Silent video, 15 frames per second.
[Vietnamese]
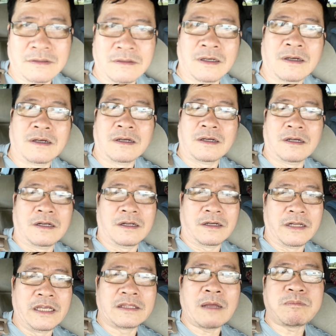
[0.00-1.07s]
nó
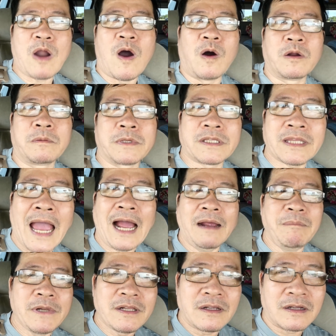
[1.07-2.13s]
đi tốc độ mình
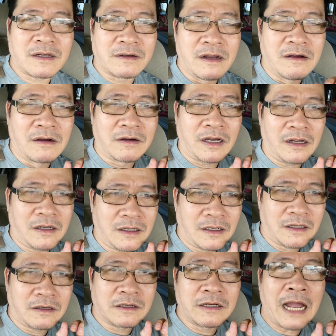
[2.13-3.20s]
thắng, đường
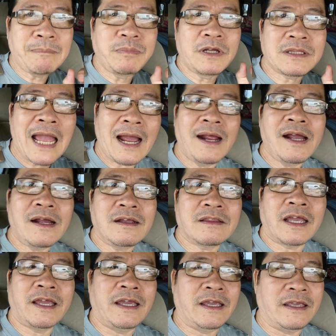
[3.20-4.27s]
nó gấp nó thắng á,
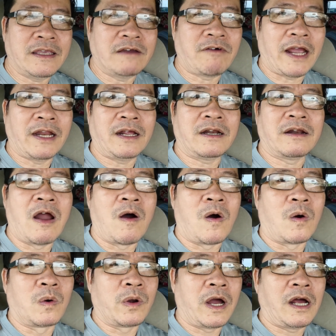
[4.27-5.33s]
thì như vậy đó đồ
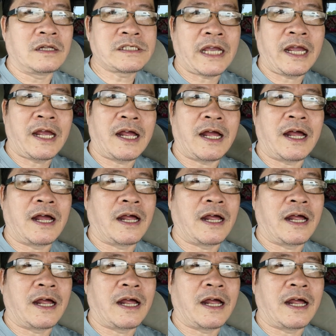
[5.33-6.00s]
nó sẽ